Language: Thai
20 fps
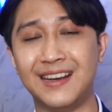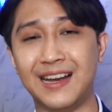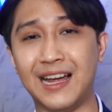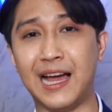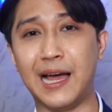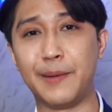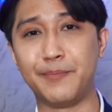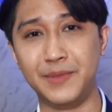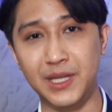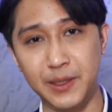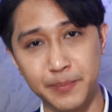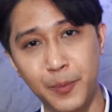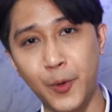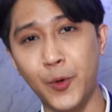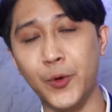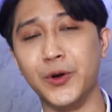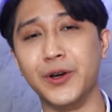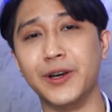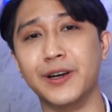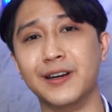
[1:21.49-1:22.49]
นะครับ ญี่
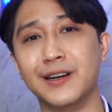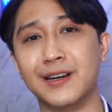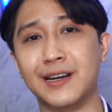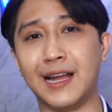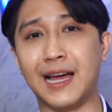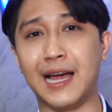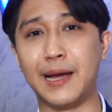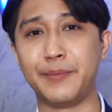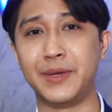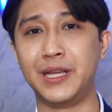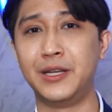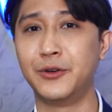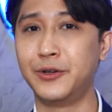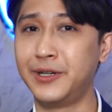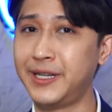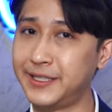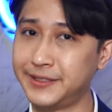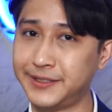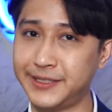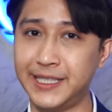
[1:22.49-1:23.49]
ปุ่นนะครับ อินโด
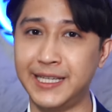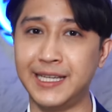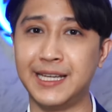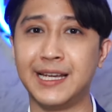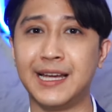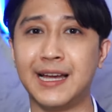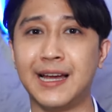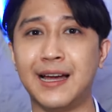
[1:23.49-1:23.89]
นีเซีย